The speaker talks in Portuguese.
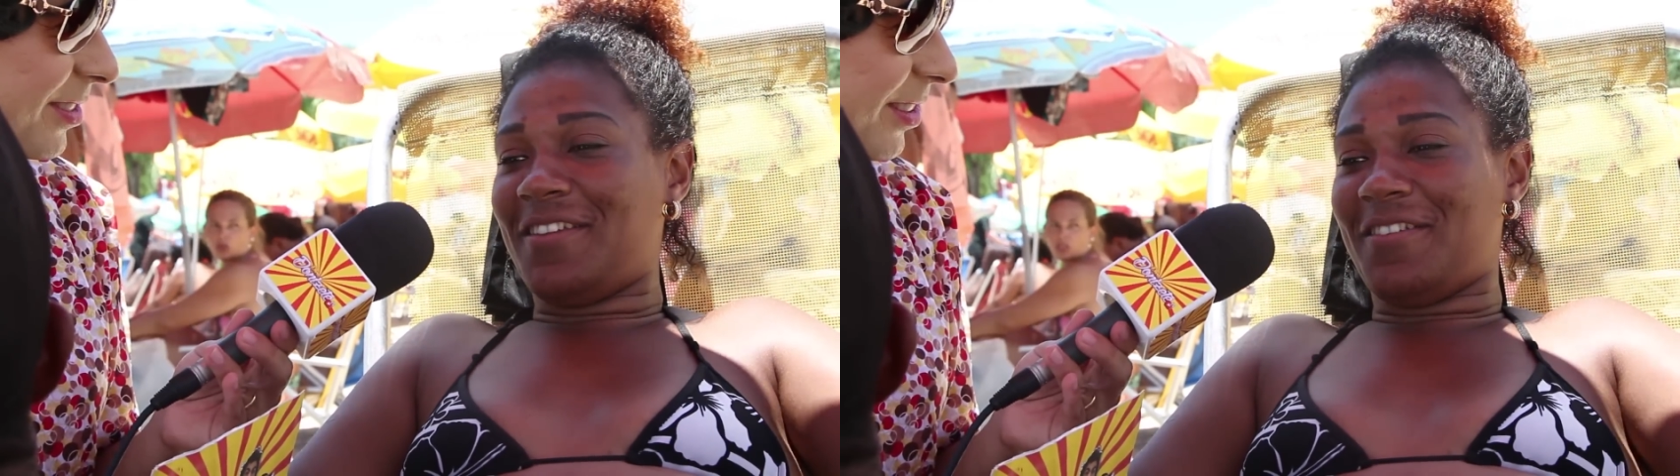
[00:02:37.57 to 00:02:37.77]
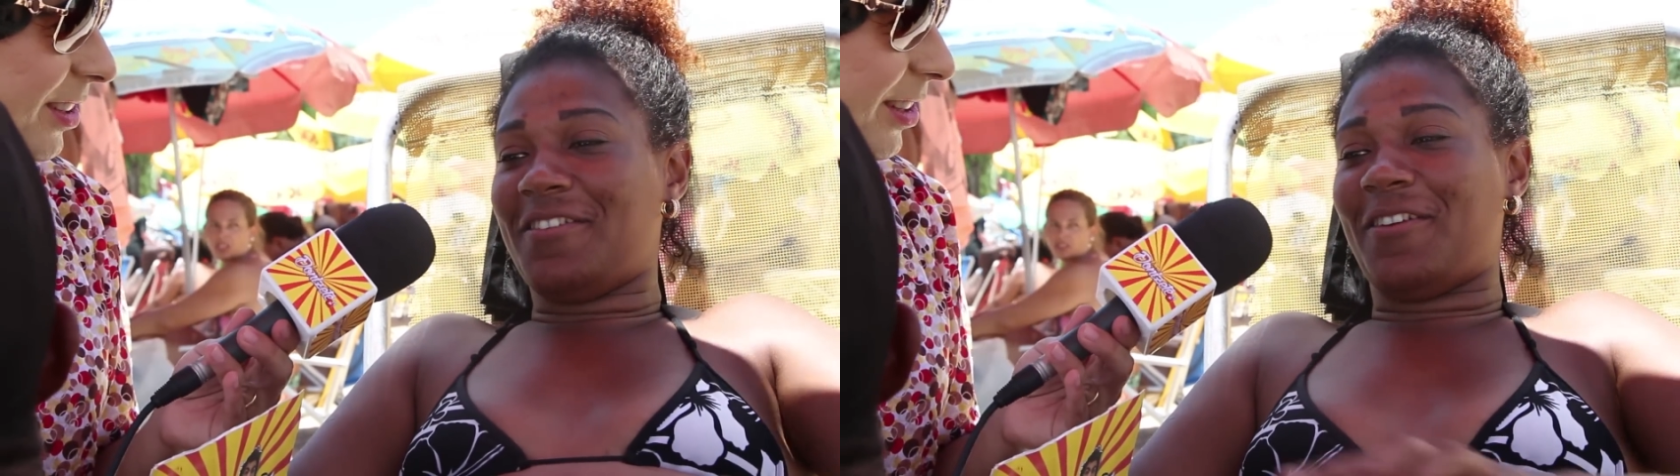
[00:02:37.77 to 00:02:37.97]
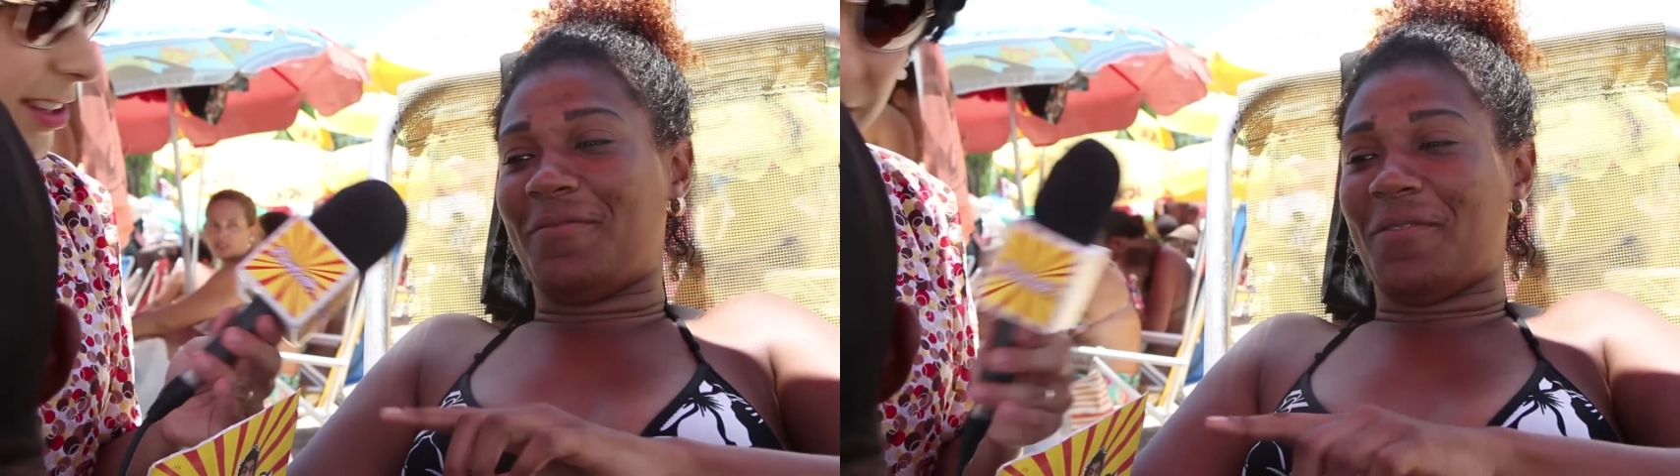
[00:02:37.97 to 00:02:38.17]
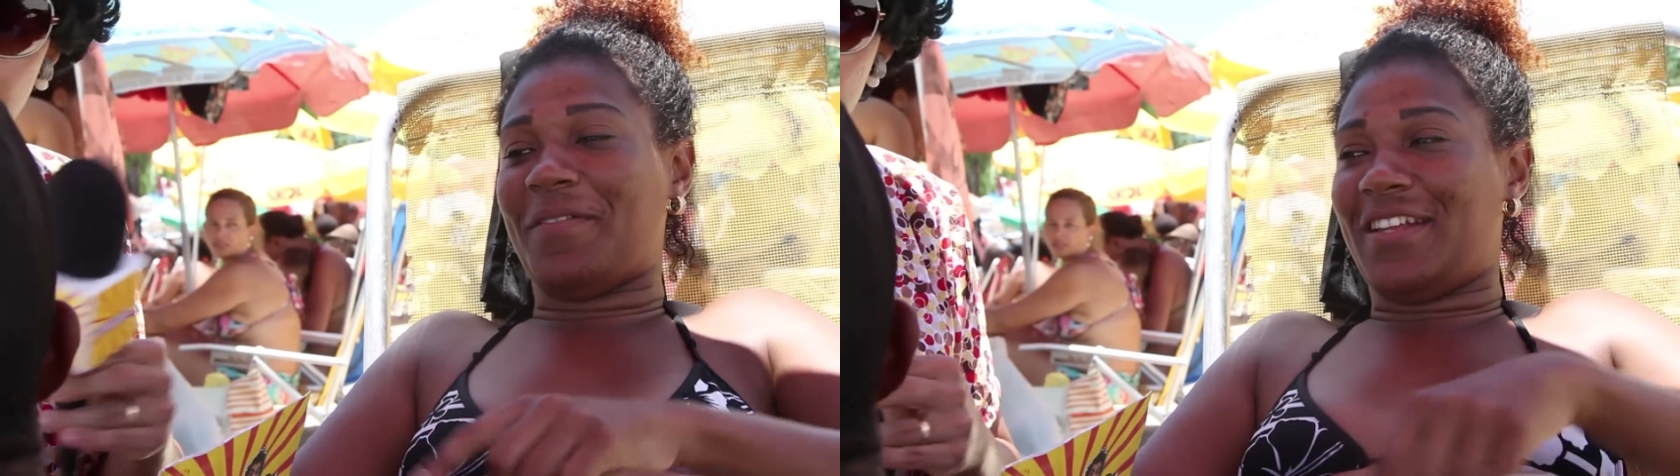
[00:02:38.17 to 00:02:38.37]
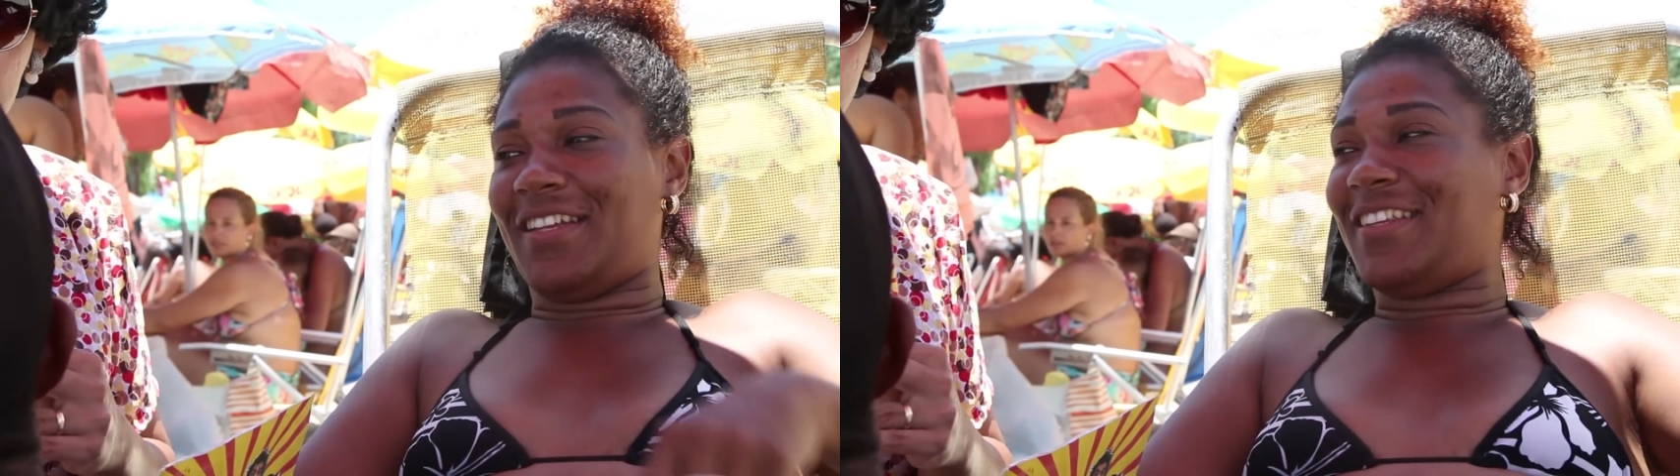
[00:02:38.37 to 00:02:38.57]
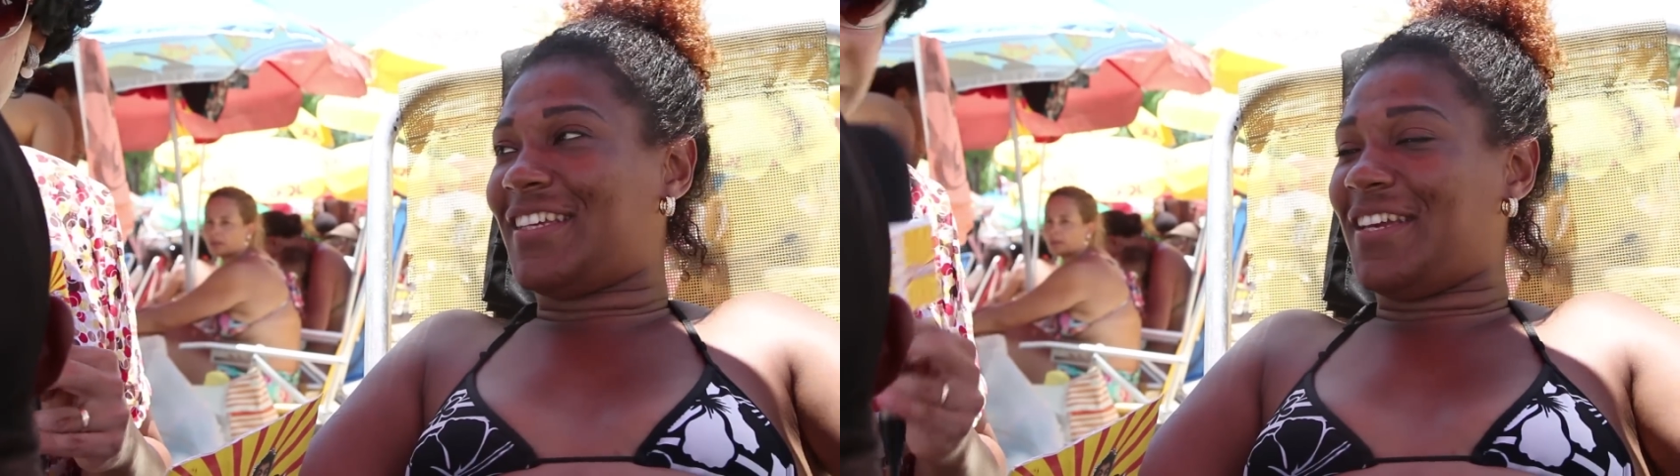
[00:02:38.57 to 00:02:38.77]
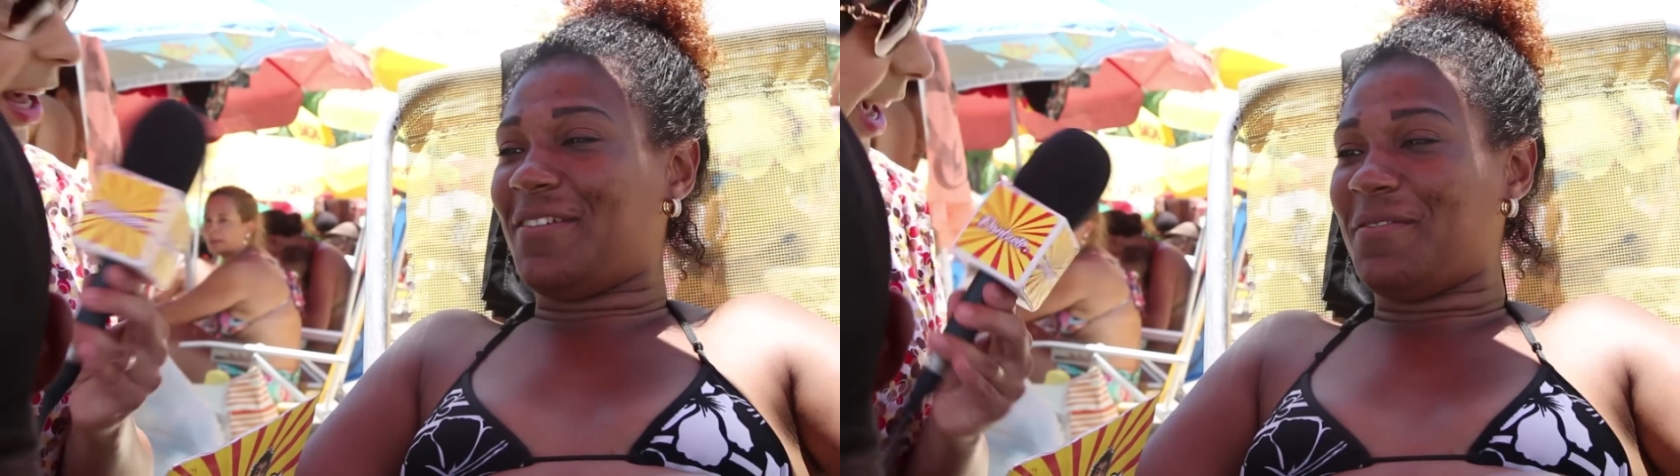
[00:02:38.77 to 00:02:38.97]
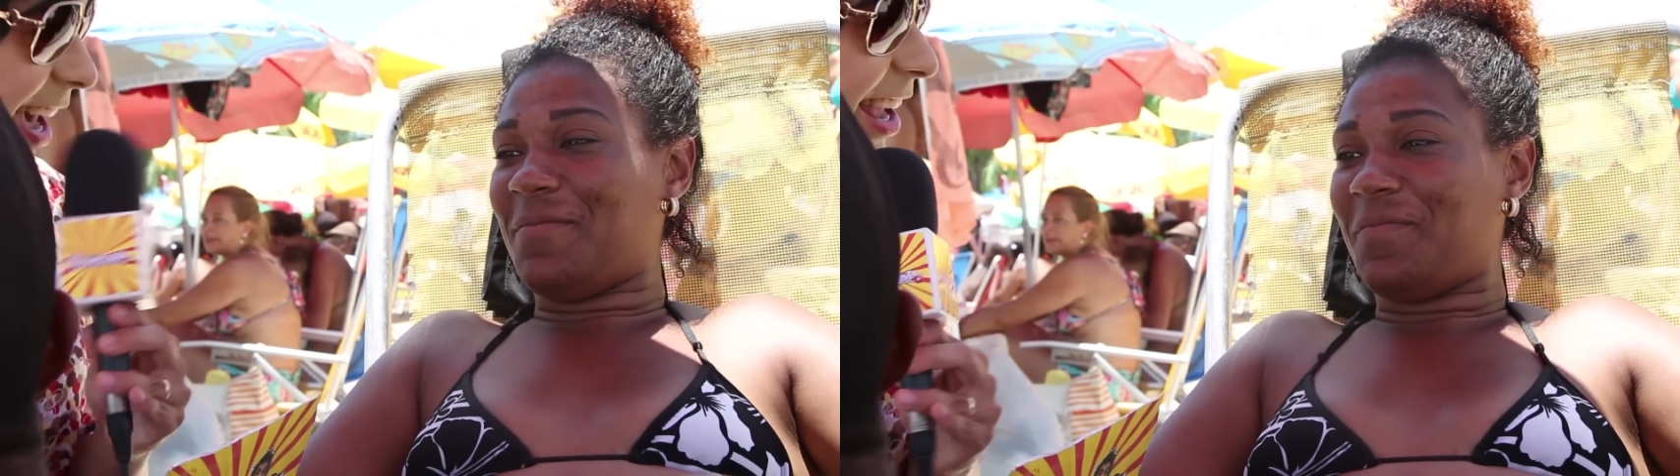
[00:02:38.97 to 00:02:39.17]
Eu não tô com é Esse aqui
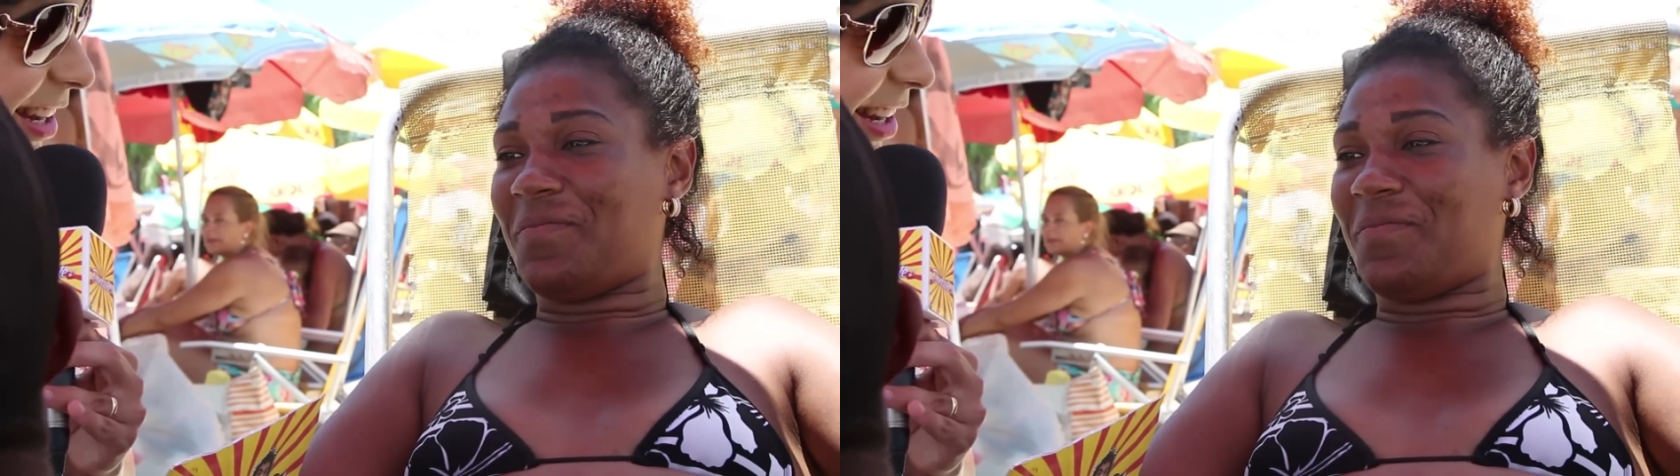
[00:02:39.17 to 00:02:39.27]
é